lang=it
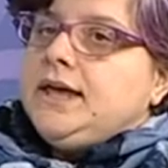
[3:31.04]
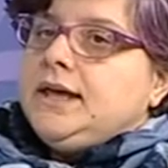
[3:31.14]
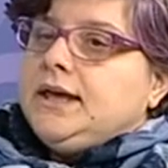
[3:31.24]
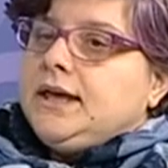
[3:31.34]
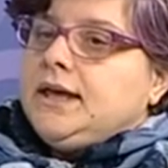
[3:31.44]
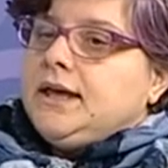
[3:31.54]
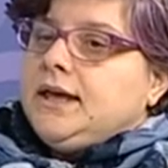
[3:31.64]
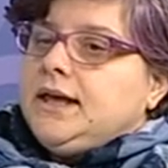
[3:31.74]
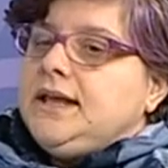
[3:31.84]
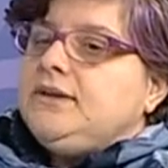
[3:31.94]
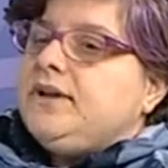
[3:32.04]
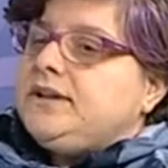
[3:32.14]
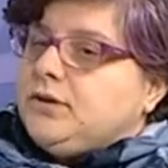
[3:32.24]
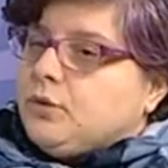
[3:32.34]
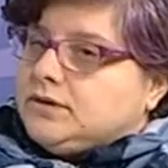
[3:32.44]
Eh, il
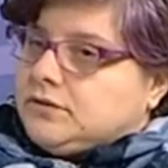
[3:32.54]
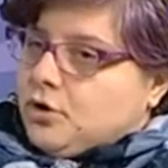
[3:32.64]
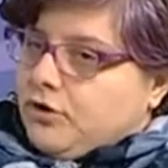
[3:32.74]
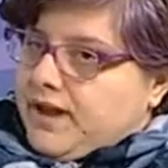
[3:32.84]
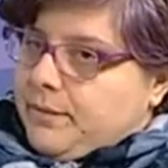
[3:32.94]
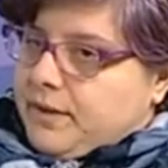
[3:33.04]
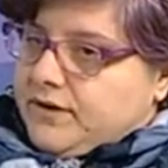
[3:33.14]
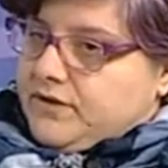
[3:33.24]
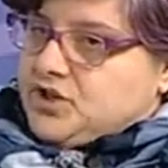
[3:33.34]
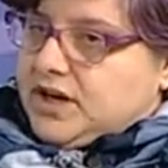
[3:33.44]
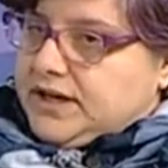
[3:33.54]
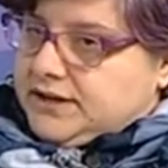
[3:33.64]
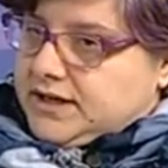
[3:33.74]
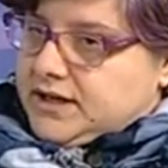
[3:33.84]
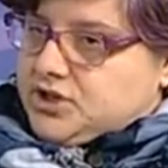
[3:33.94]
24 novembre invece alle
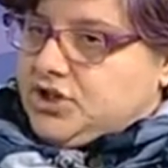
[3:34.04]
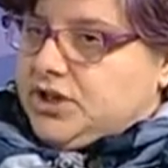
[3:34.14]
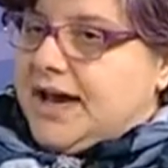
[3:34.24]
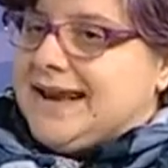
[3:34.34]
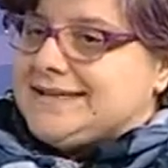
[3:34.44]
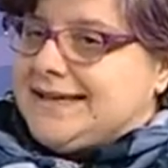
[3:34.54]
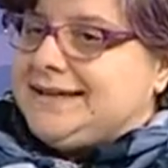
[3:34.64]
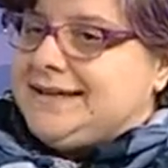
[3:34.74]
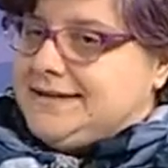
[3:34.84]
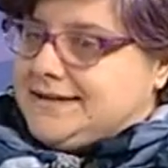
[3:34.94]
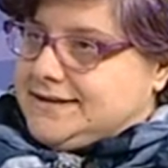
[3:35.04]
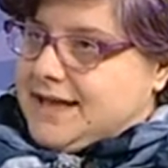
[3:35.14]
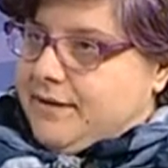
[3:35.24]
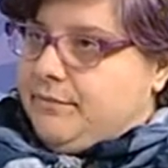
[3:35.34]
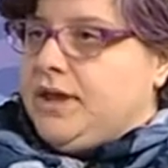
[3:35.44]
10 alla Sala degli
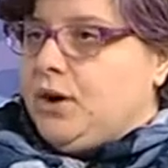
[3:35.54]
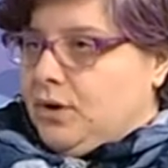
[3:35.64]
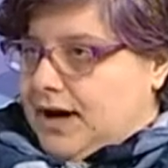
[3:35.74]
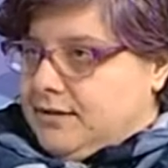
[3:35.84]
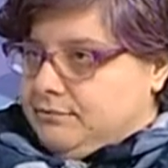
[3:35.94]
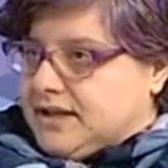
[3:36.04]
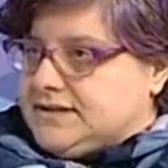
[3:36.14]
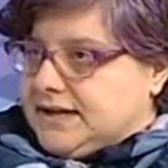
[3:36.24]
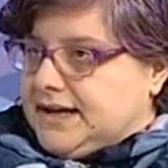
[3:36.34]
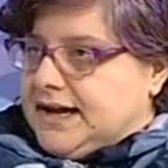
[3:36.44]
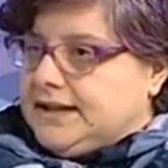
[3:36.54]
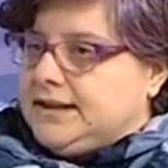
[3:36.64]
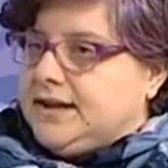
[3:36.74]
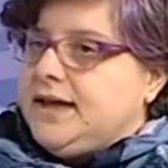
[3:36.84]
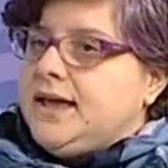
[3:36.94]
Stemmi, quella in Piazza
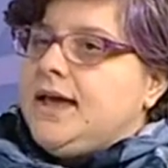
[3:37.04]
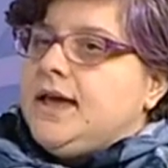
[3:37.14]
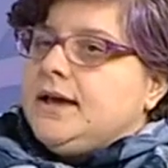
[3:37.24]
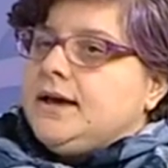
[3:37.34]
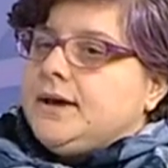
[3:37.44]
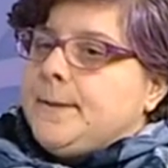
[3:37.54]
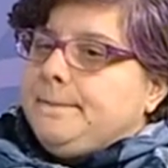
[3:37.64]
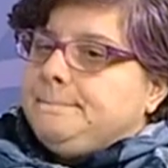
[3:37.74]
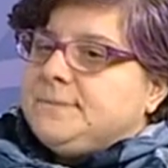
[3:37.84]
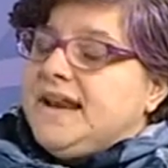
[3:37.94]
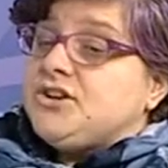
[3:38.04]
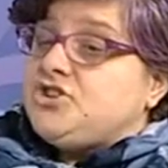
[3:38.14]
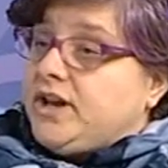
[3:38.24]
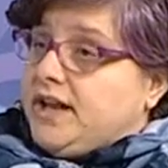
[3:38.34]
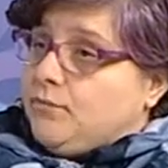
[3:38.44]
Grande, ehm,
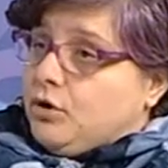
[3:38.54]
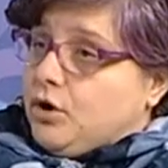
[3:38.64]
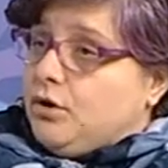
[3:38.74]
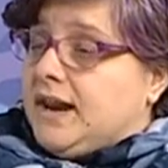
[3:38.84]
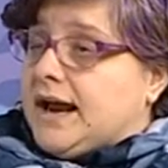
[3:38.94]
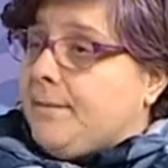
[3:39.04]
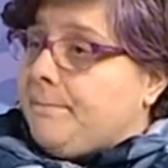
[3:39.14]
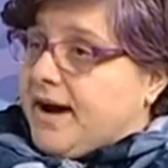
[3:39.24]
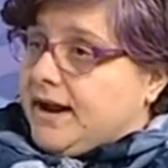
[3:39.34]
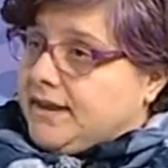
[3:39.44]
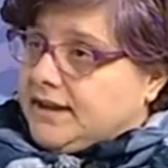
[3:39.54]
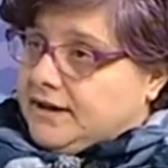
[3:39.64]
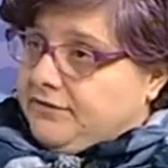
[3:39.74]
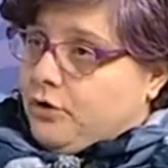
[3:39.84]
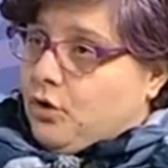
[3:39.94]
lanceremo la campagna
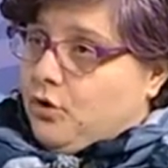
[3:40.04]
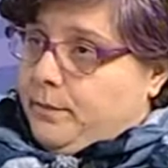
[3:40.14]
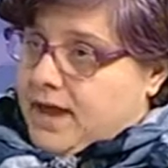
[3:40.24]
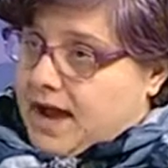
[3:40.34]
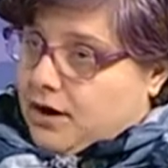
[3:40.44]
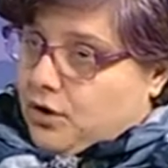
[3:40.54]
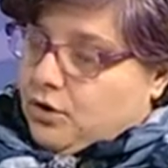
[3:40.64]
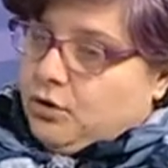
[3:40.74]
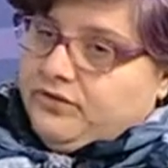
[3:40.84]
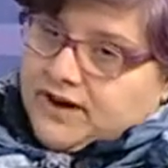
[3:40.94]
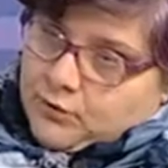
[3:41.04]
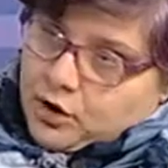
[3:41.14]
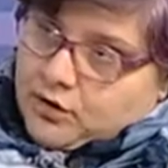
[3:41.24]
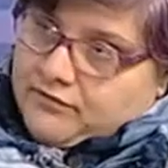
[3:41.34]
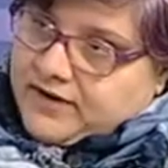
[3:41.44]
del fiocco bianco, lo faremo
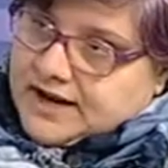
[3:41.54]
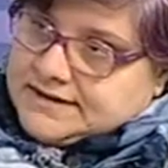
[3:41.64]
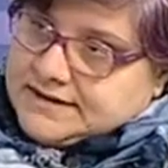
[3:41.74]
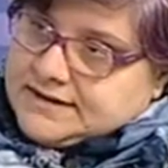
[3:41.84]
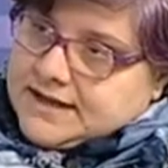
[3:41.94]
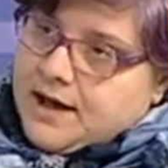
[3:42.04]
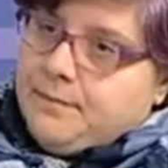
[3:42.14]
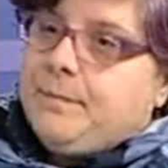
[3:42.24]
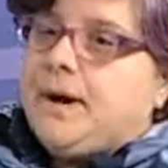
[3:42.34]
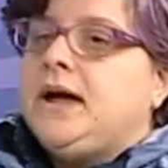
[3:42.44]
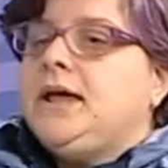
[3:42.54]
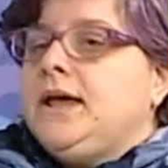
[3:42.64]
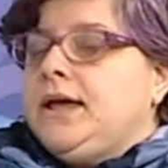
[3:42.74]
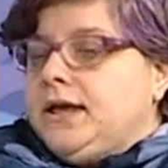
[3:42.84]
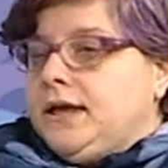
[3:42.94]
in conferenza stampa
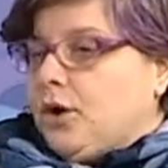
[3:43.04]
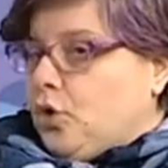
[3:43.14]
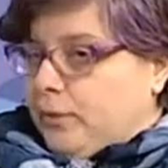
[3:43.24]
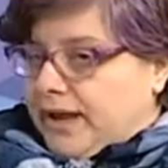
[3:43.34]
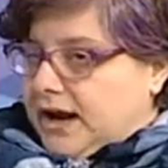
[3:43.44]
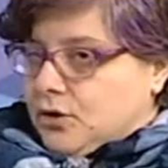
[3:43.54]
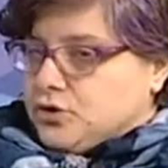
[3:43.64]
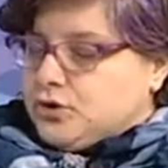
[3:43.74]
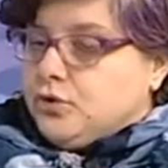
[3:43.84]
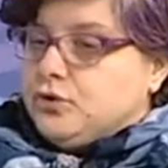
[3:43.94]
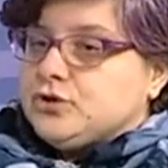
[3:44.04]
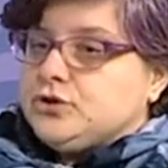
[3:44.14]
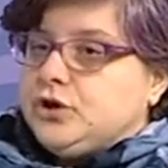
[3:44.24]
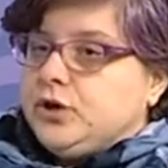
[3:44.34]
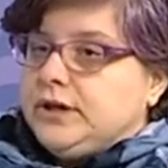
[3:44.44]
eh, come l'anno
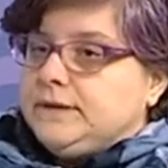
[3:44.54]
scorso,